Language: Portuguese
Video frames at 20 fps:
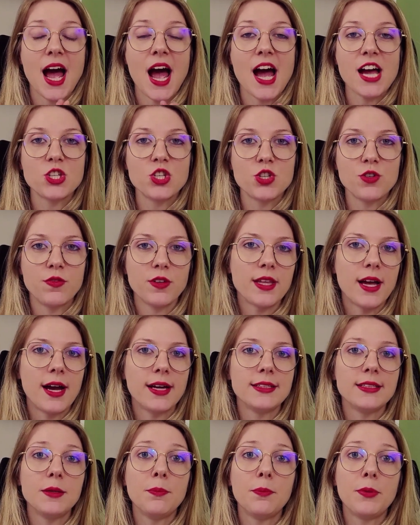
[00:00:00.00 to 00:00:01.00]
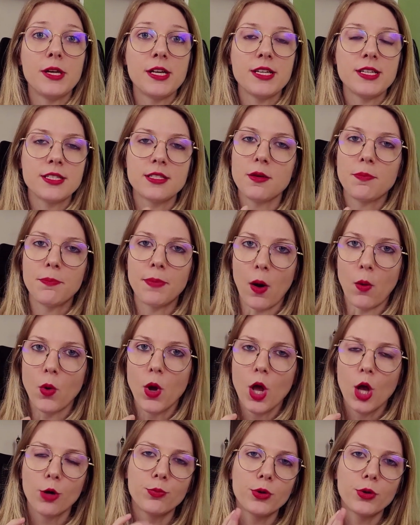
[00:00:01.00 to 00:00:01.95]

atividade principal.